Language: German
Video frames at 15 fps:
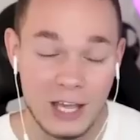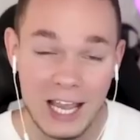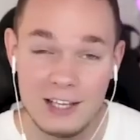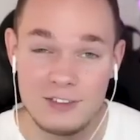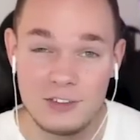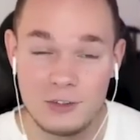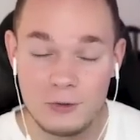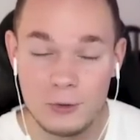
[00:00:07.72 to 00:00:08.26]

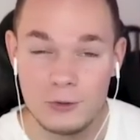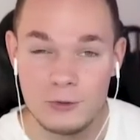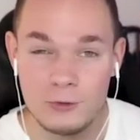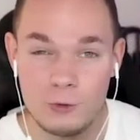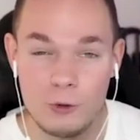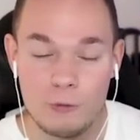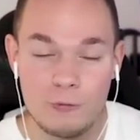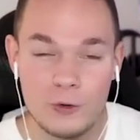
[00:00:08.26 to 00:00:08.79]
30 Sekunden
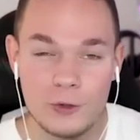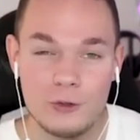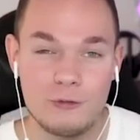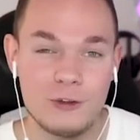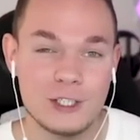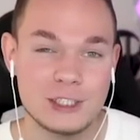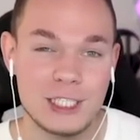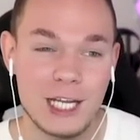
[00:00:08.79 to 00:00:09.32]
dürfen wir uns
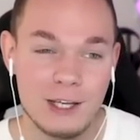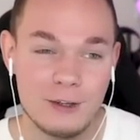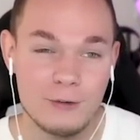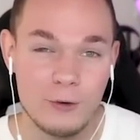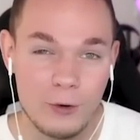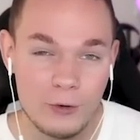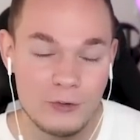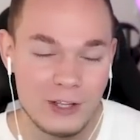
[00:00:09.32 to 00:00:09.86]
verstecken
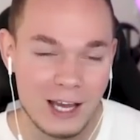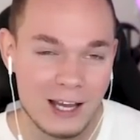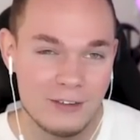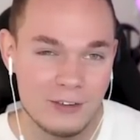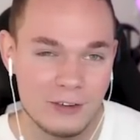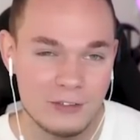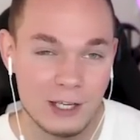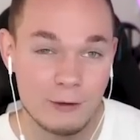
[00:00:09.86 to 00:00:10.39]
und der
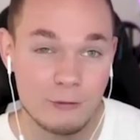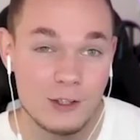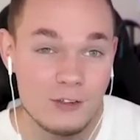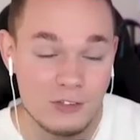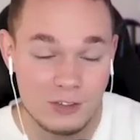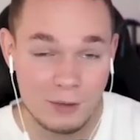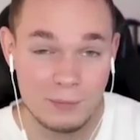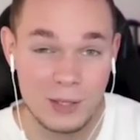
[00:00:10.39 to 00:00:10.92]
andere darf
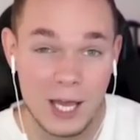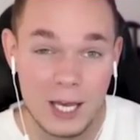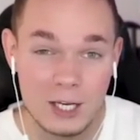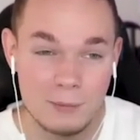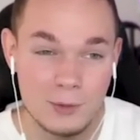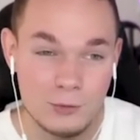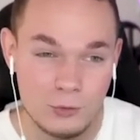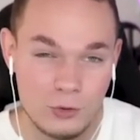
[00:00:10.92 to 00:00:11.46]
insgesamt eine
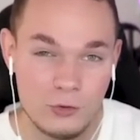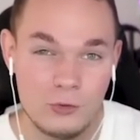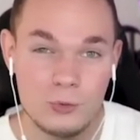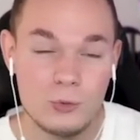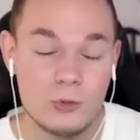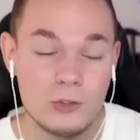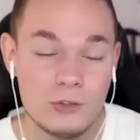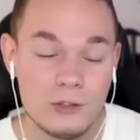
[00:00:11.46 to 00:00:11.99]
Minute
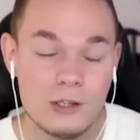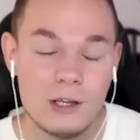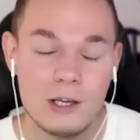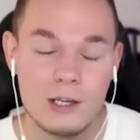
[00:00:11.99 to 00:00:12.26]
suchen.